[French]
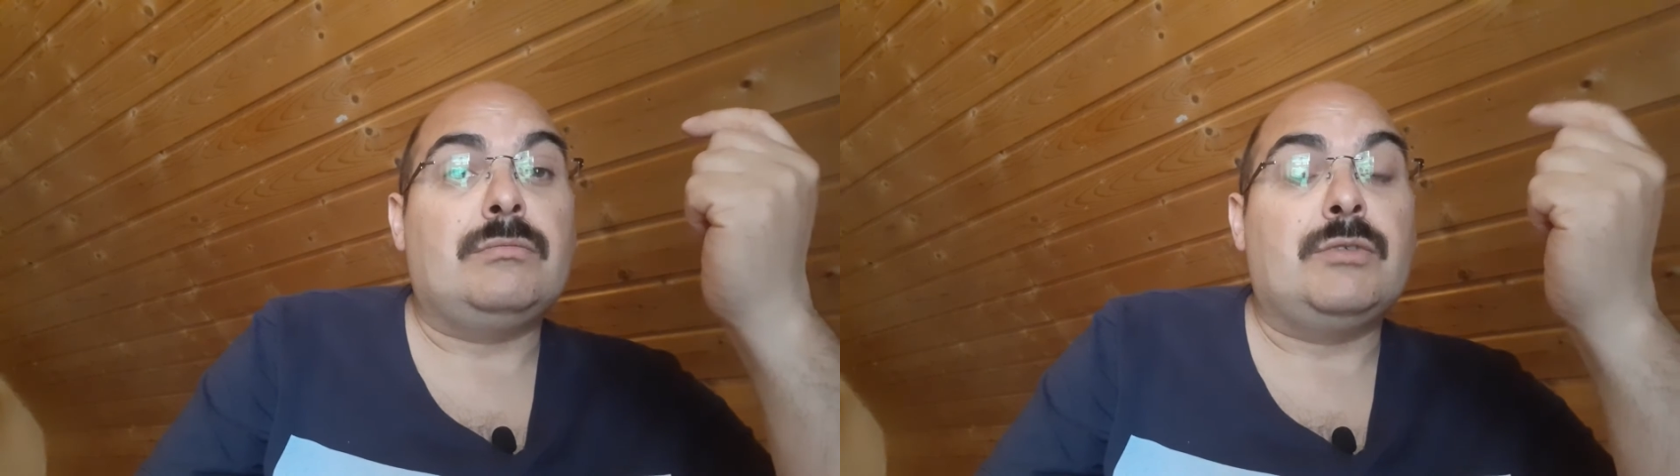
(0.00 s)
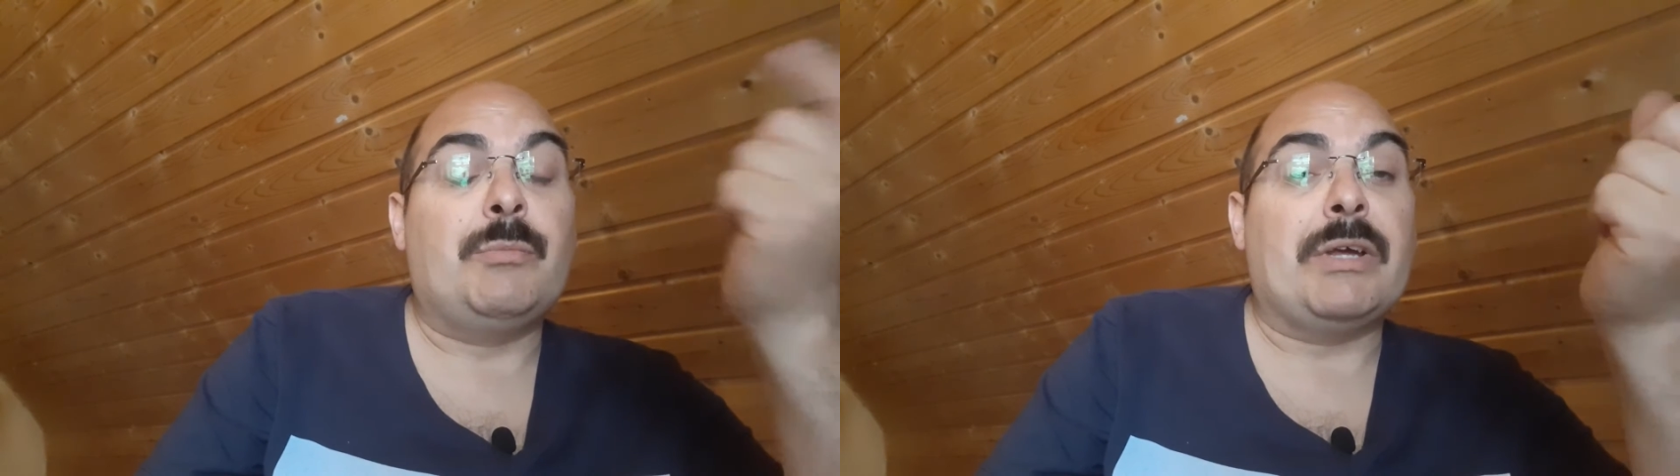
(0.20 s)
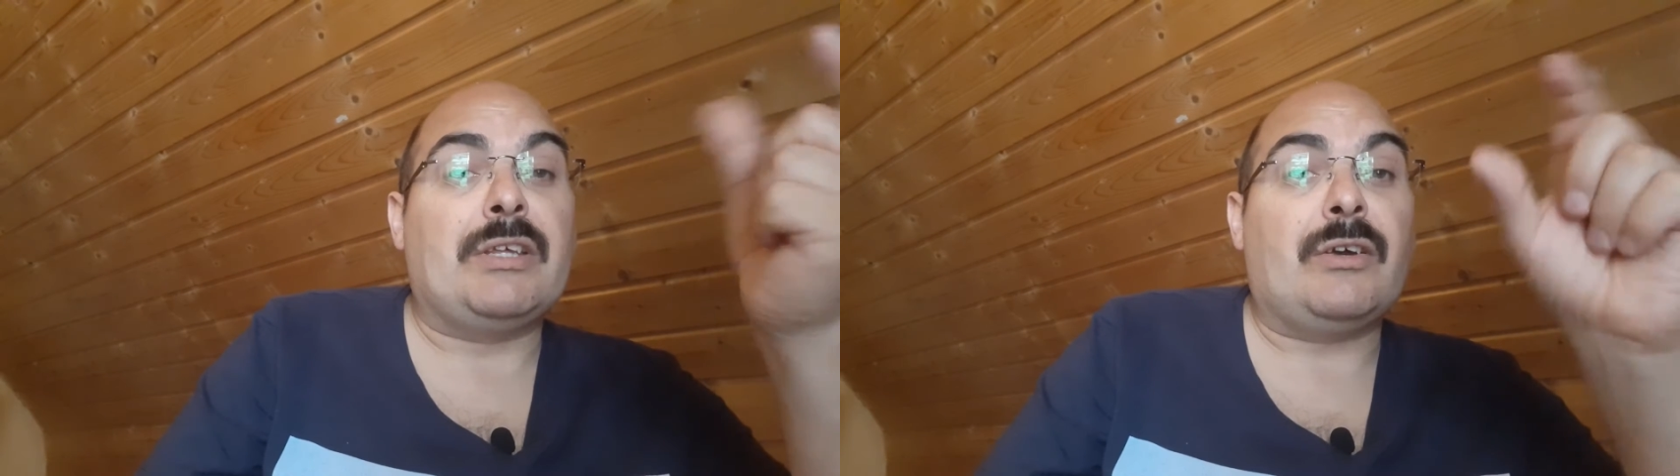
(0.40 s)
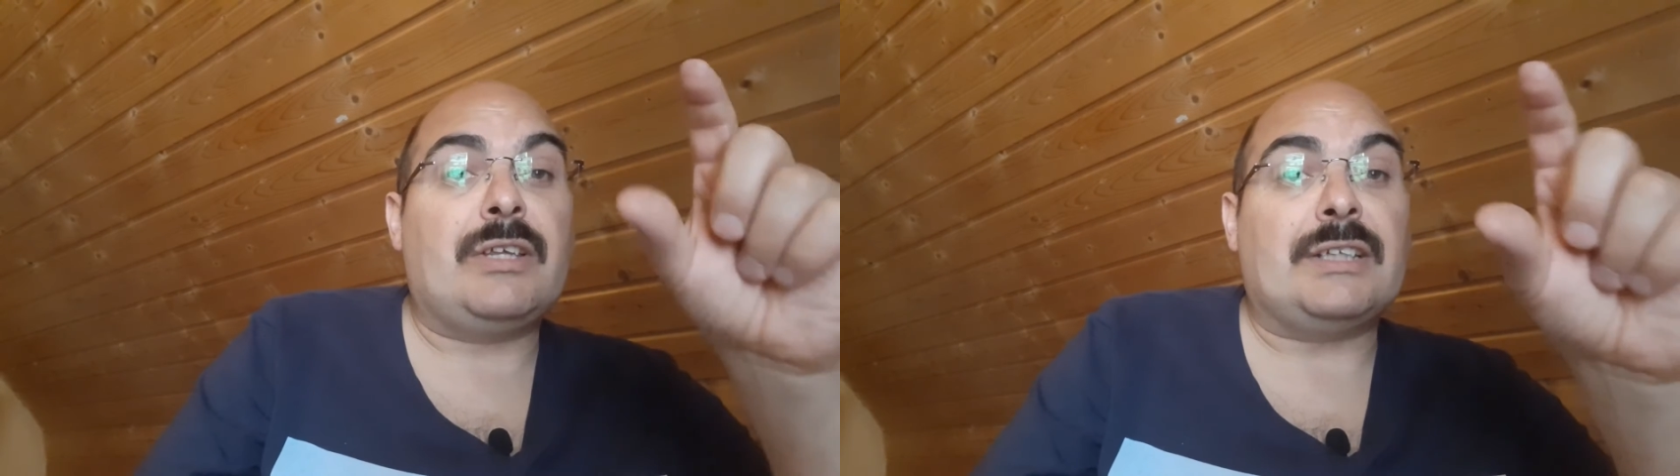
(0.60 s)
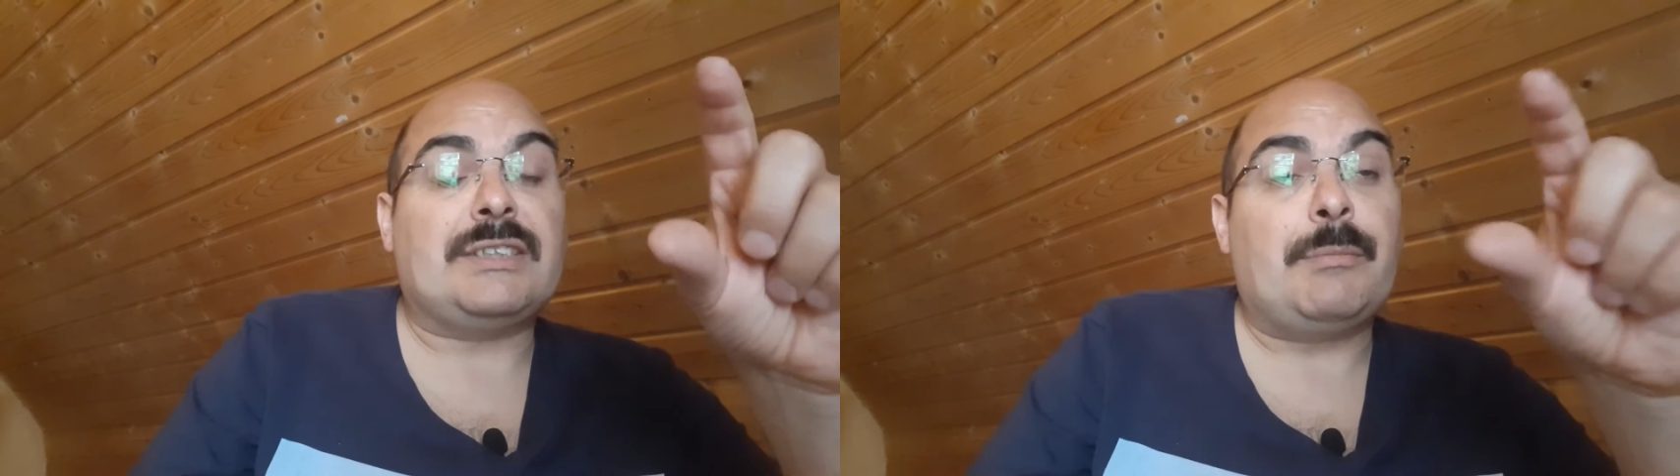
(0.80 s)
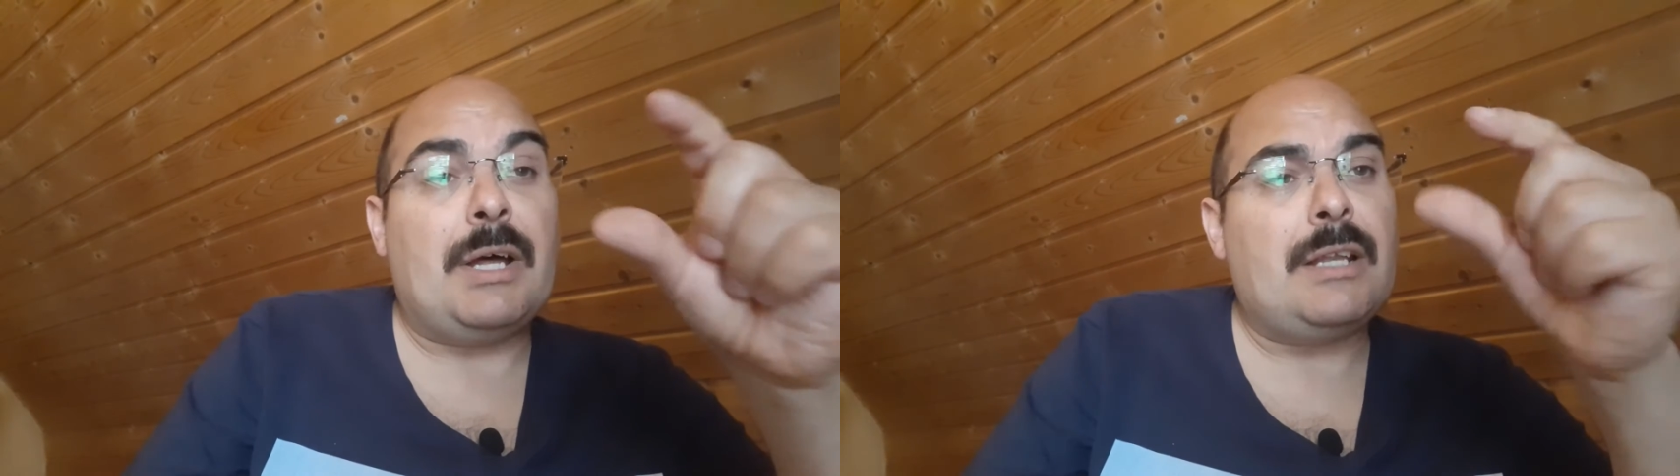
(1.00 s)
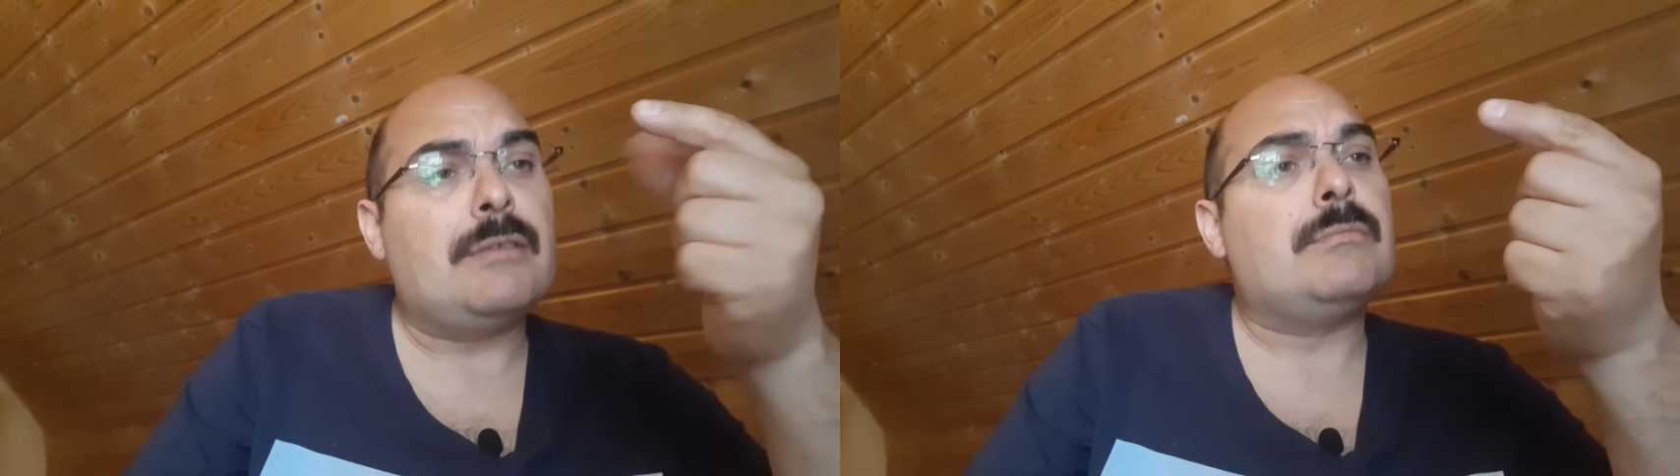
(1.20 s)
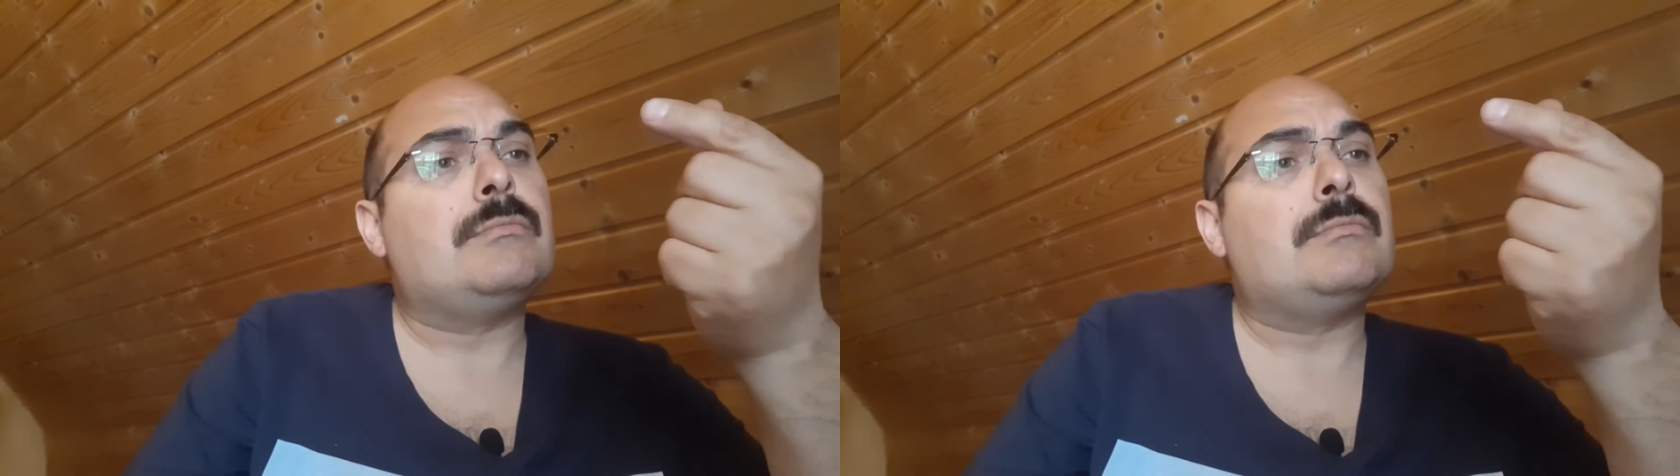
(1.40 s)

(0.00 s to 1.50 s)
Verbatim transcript: le mec, il regarde sa balle.